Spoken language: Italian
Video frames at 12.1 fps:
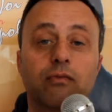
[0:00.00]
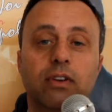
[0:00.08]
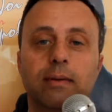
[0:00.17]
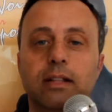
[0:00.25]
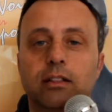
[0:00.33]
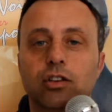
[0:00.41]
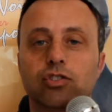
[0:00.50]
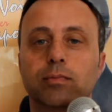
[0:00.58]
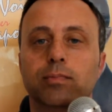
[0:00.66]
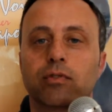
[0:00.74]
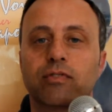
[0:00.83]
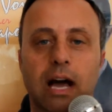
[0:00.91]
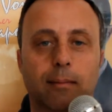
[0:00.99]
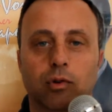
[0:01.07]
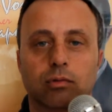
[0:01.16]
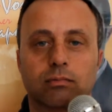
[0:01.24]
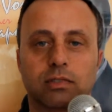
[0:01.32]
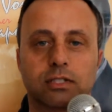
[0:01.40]
Ovviamente ci
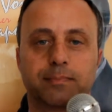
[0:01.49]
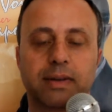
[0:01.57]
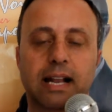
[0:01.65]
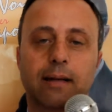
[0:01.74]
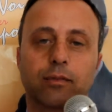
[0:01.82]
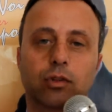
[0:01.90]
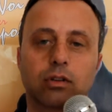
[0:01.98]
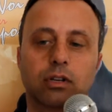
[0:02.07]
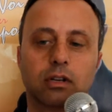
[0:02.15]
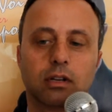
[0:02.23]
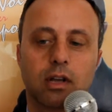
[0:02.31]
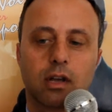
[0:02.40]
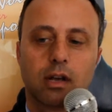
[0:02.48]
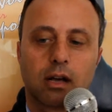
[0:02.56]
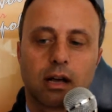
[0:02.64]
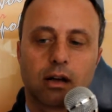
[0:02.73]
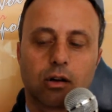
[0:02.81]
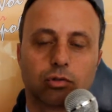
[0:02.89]
proviamo sperando di
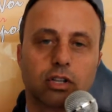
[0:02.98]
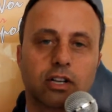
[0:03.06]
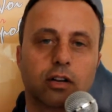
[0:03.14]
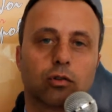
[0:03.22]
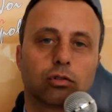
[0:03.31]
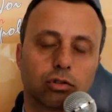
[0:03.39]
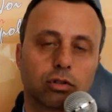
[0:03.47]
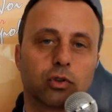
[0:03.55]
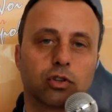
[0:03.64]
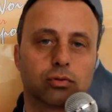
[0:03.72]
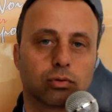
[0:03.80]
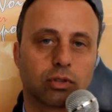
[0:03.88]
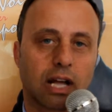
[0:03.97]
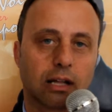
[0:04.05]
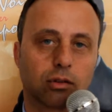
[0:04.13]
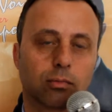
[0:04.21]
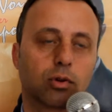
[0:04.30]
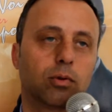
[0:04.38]
eh, ottenere un ottimo
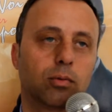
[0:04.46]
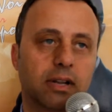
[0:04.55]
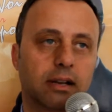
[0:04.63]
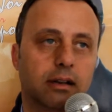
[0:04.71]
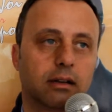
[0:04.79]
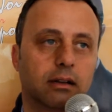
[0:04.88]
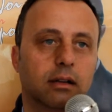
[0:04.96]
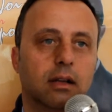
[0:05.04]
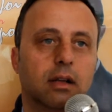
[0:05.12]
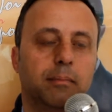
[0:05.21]
risultato proprio per,